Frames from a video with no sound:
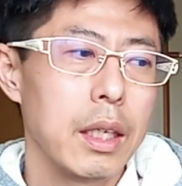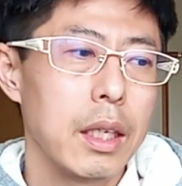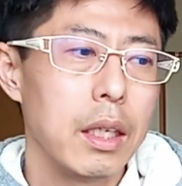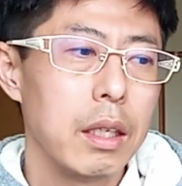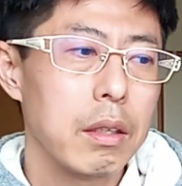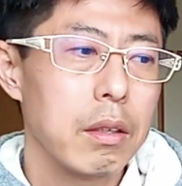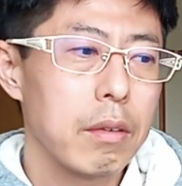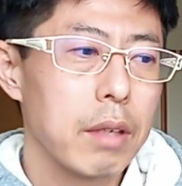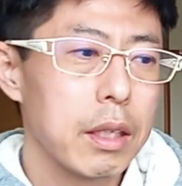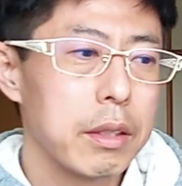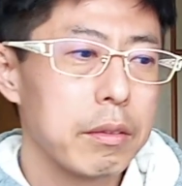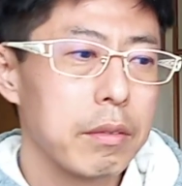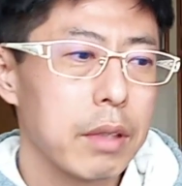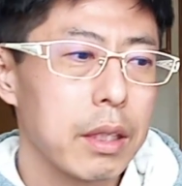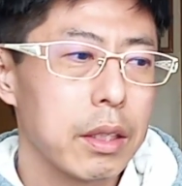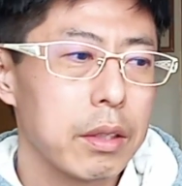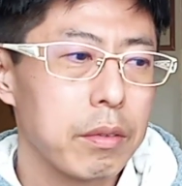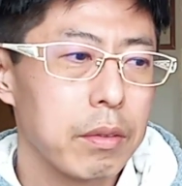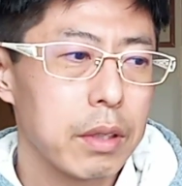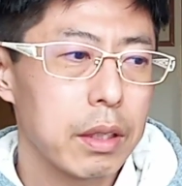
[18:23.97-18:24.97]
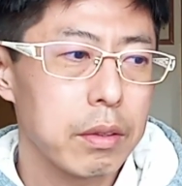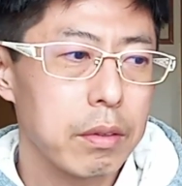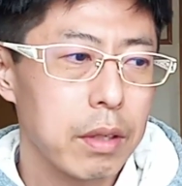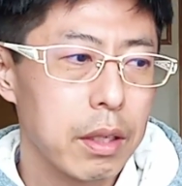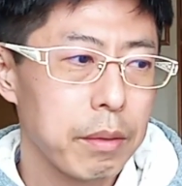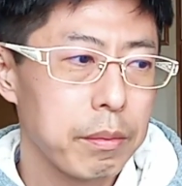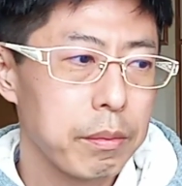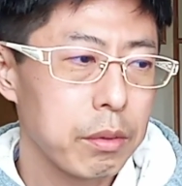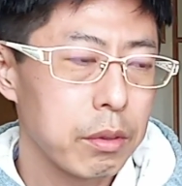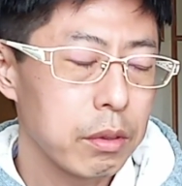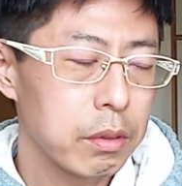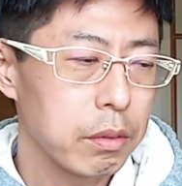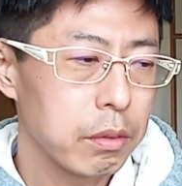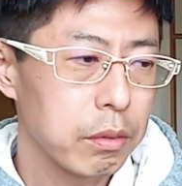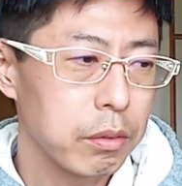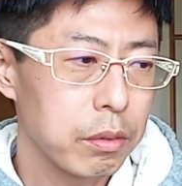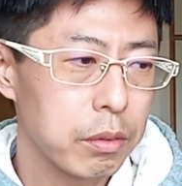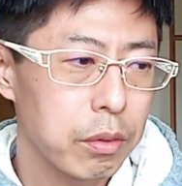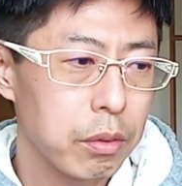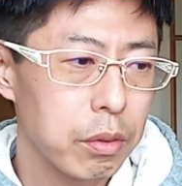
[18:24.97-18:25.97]
影響あるのかどうかとか
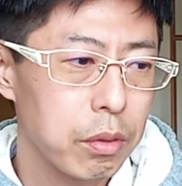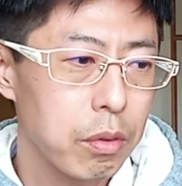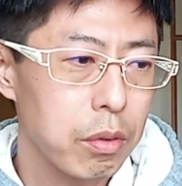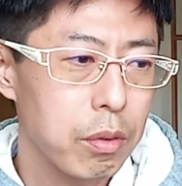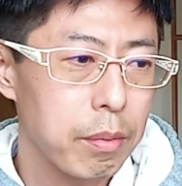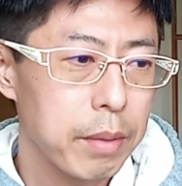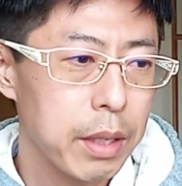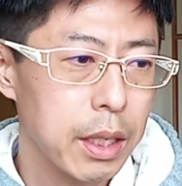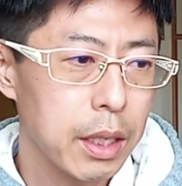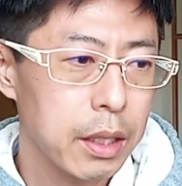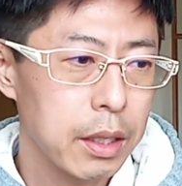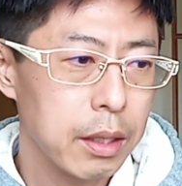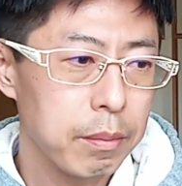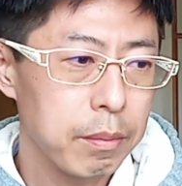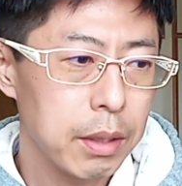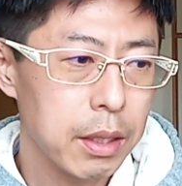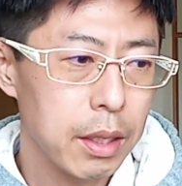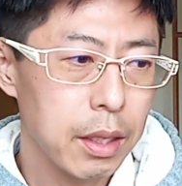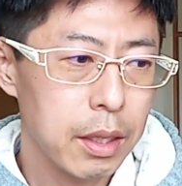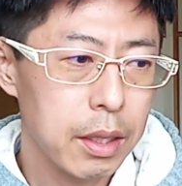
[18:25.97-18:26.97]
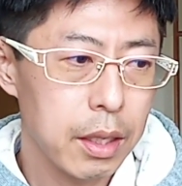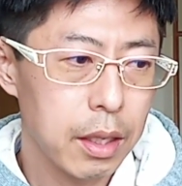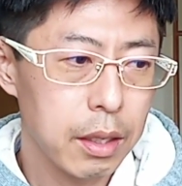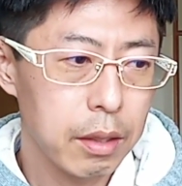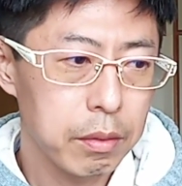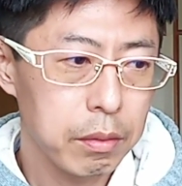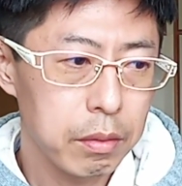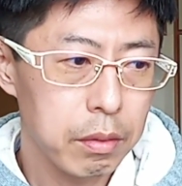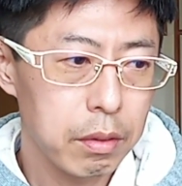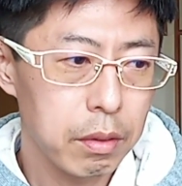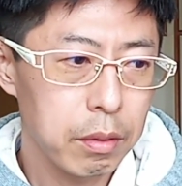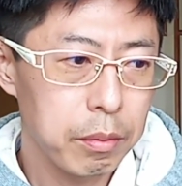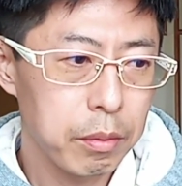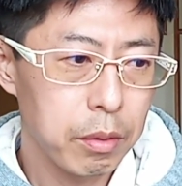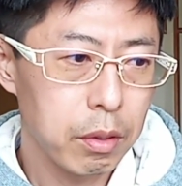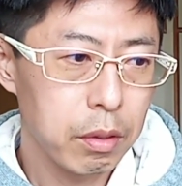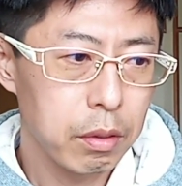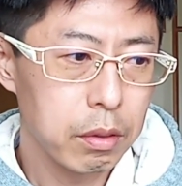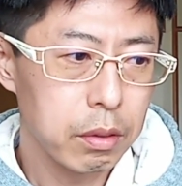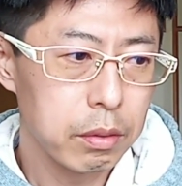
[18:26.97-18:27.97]
も、事細かに見ていったら、本当に
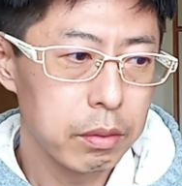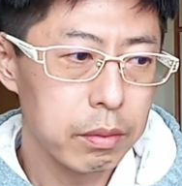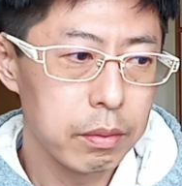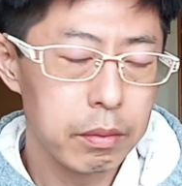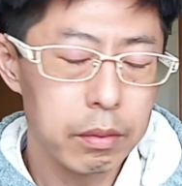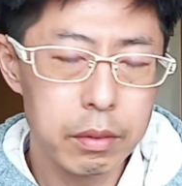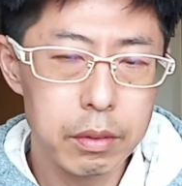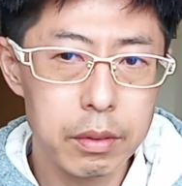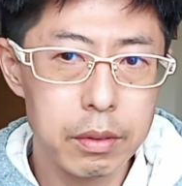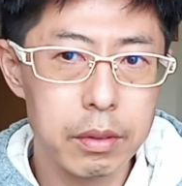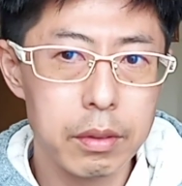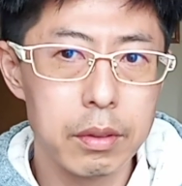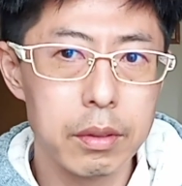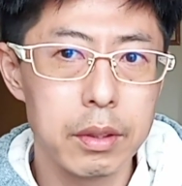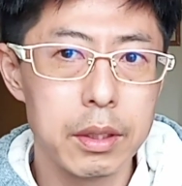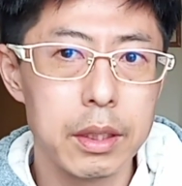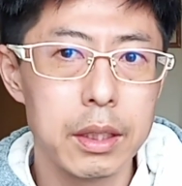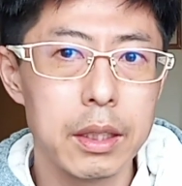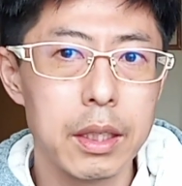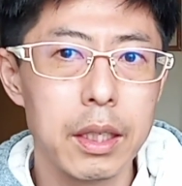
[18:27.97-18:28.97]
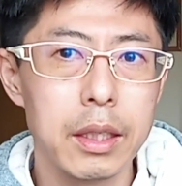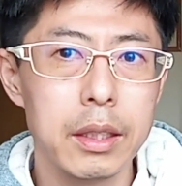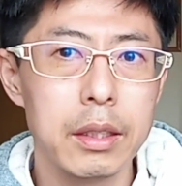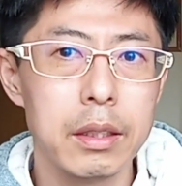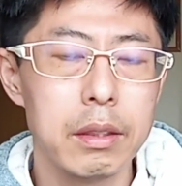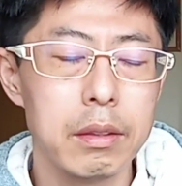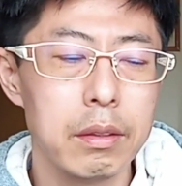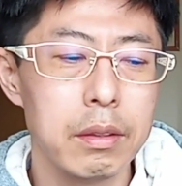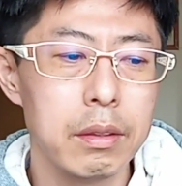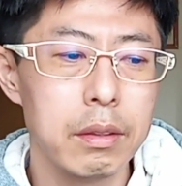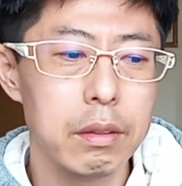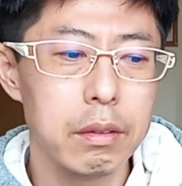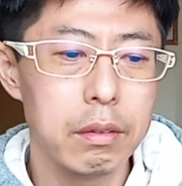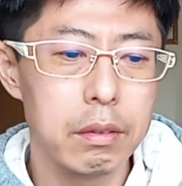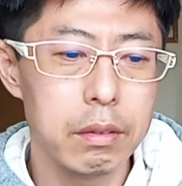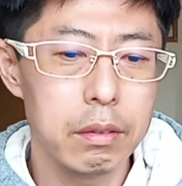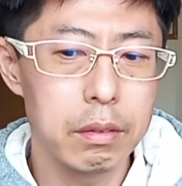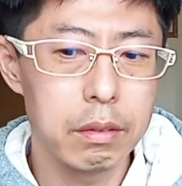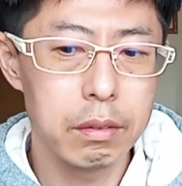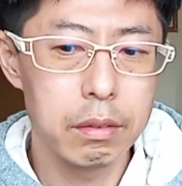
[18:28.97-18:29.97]
もう、試合中
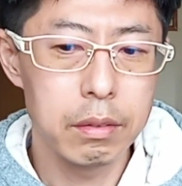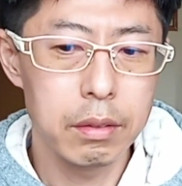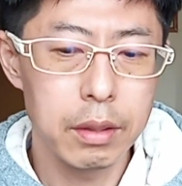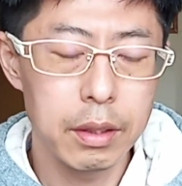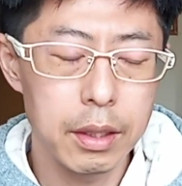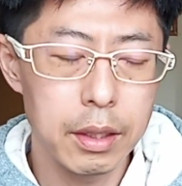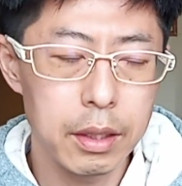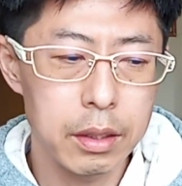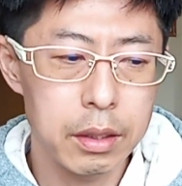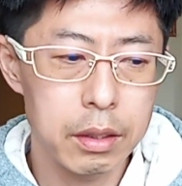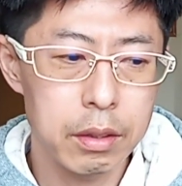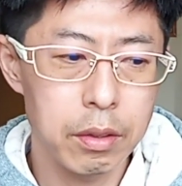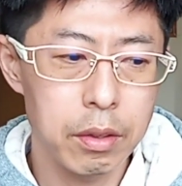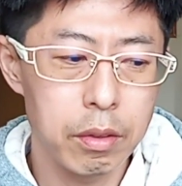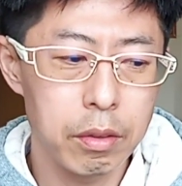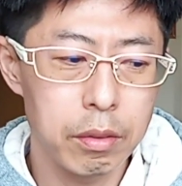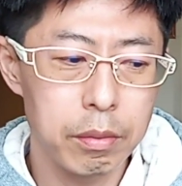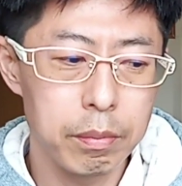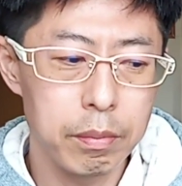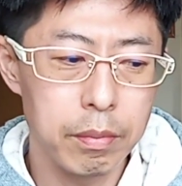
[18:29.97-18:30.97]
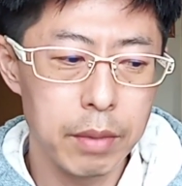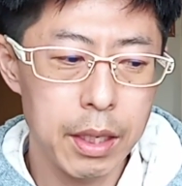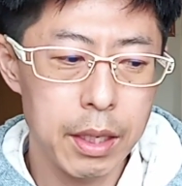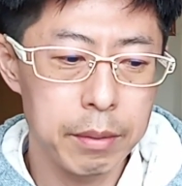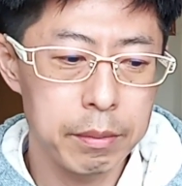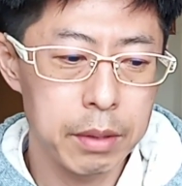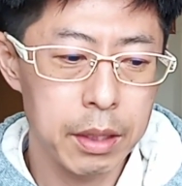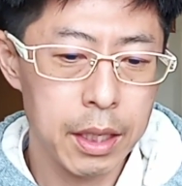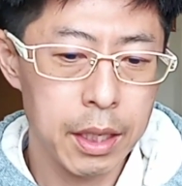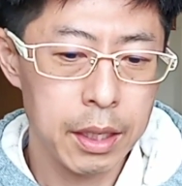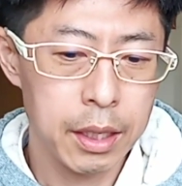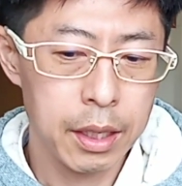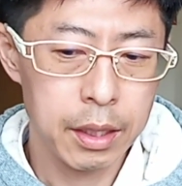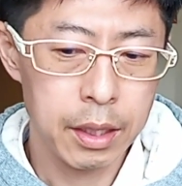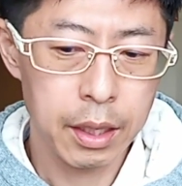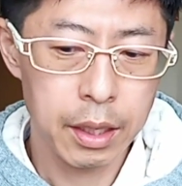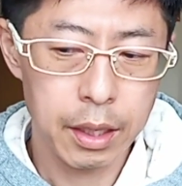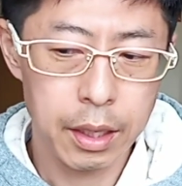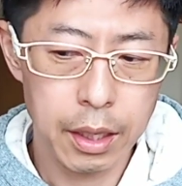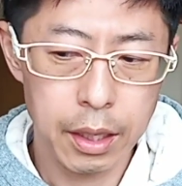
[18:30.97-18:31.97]
にそれを見破ら
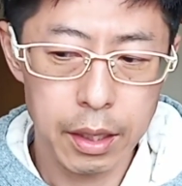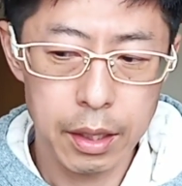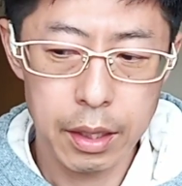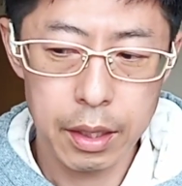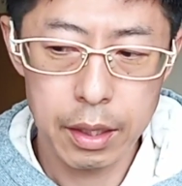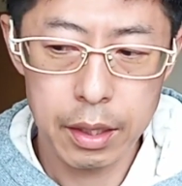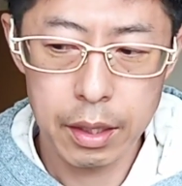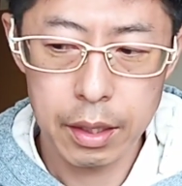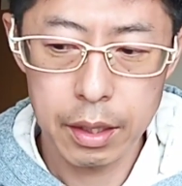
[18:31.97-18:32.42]
なかっ